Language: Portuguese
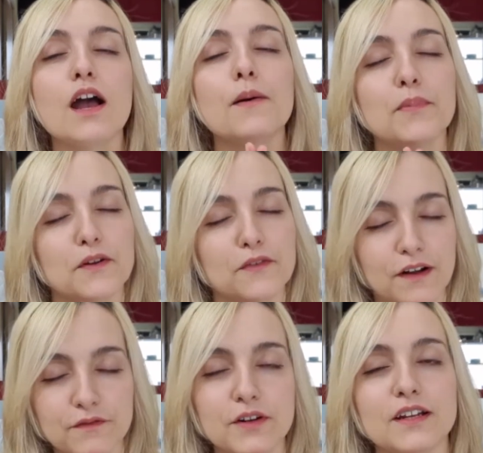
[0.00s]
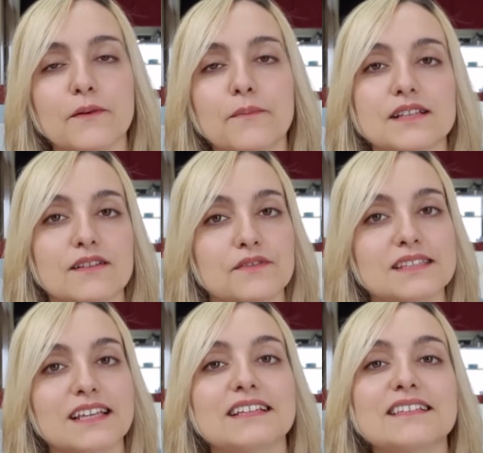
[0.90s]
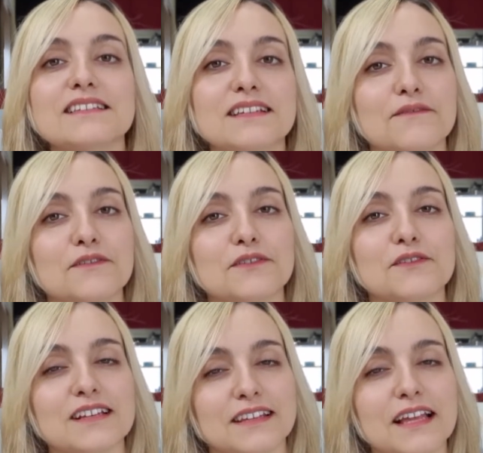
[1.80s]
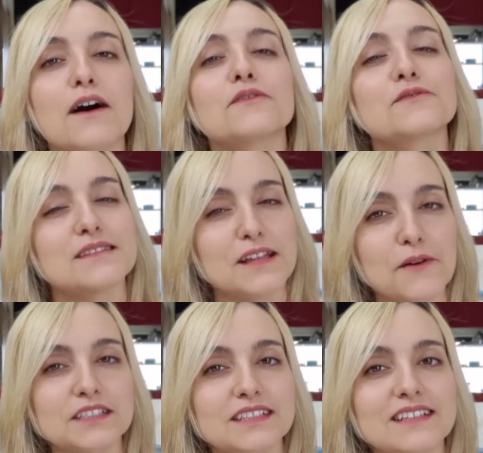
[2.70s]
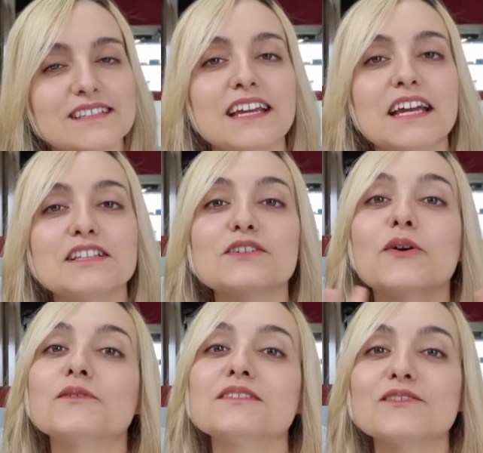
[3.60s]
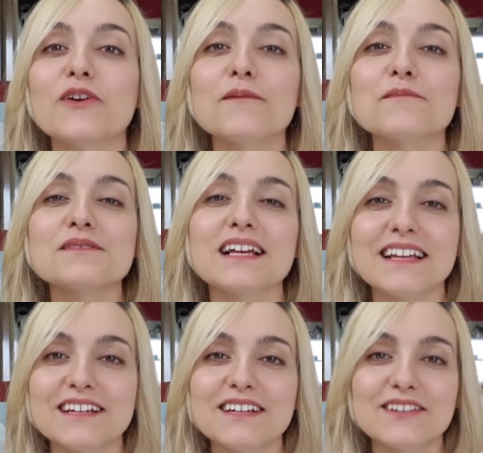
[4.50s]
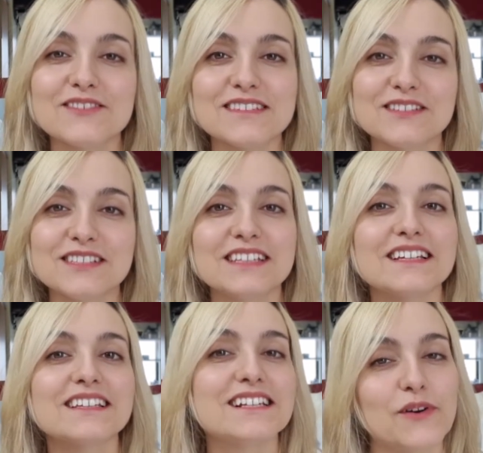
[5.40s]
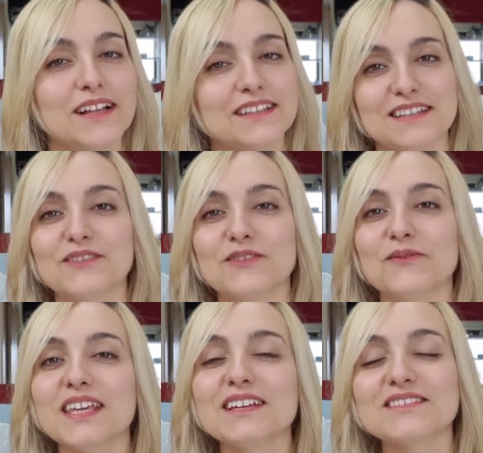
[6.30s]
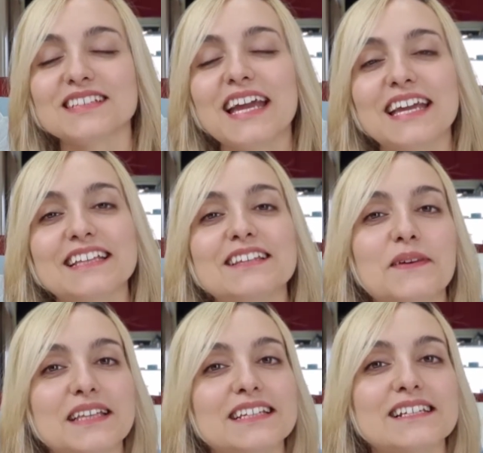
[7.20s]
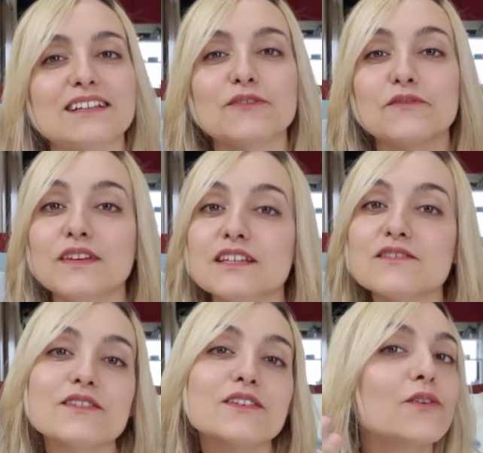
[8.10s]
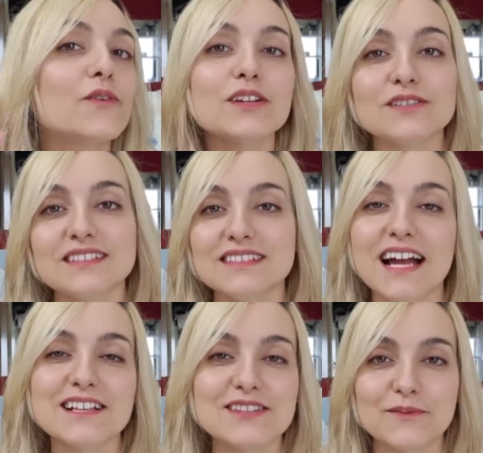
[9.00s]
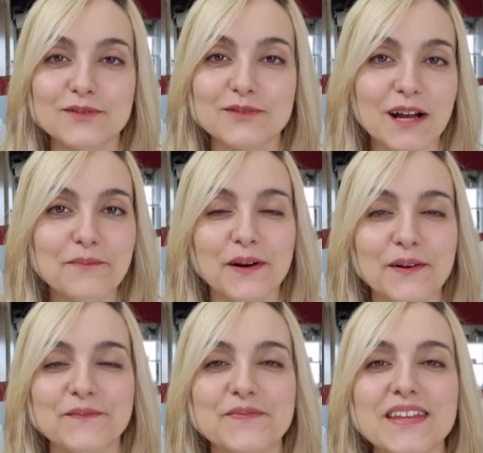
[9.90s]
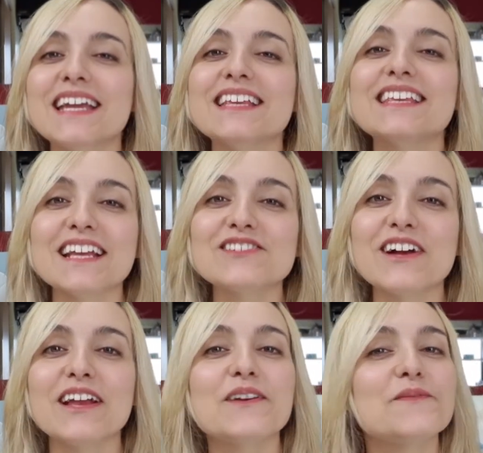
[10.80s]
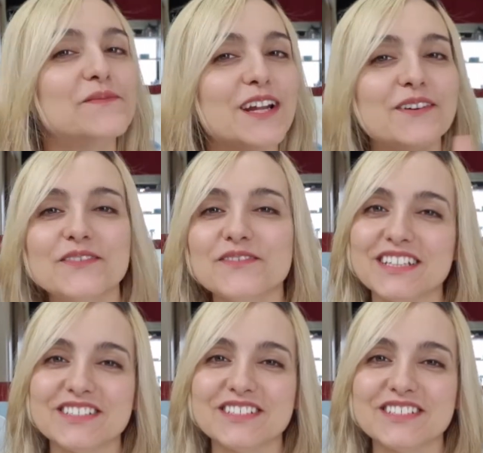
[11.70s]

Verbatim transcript: por favor, eu peço a você que se inscreva no nosso canal, nos dê uma chance de continuarmos alegrando o seu dia nas quartas e domingos e também trazendo vídeos e curiosidades sobre o Japão. E é isso aí, bora pro vídeo!